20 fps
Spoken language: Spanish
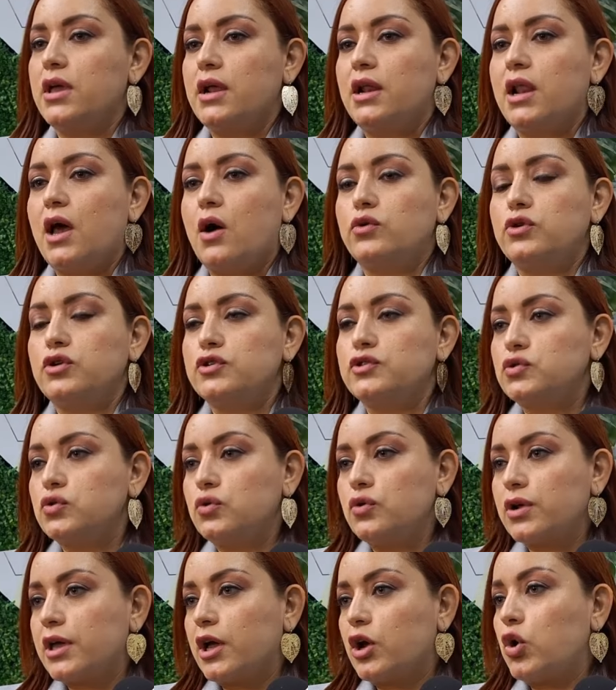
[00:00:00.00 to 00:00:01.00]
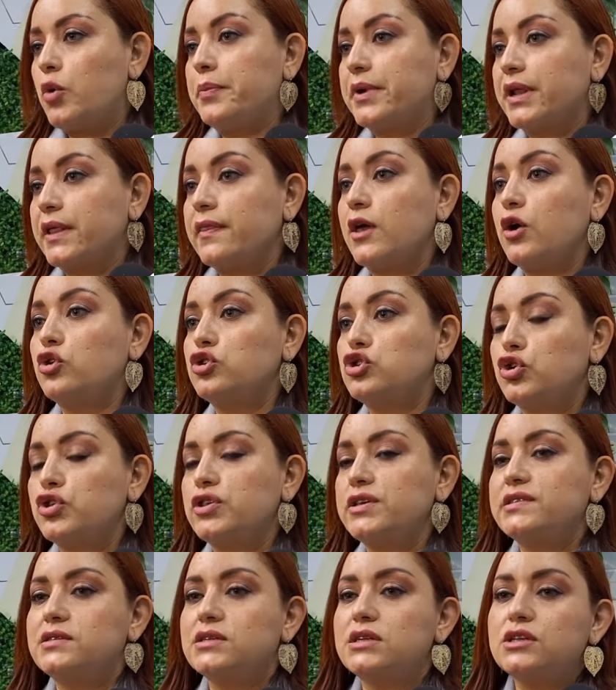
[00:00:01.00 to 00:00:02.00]
La Unión Sur, que comprende ocho
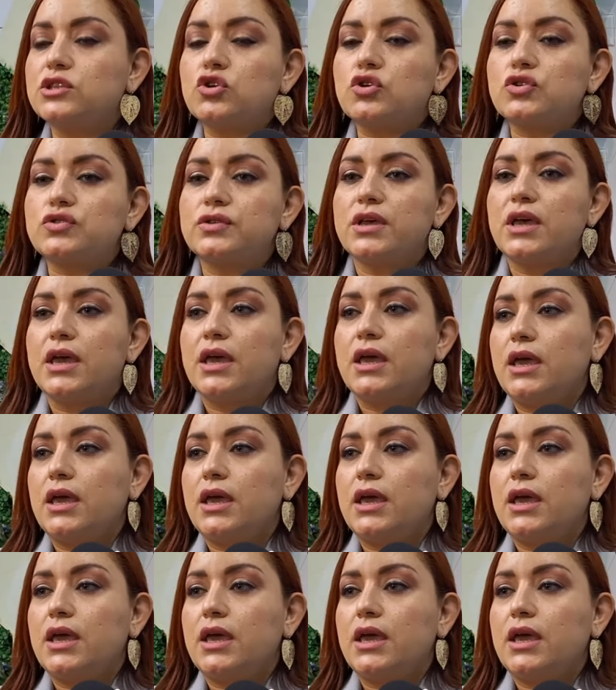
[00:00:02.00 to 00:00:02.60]
distritos,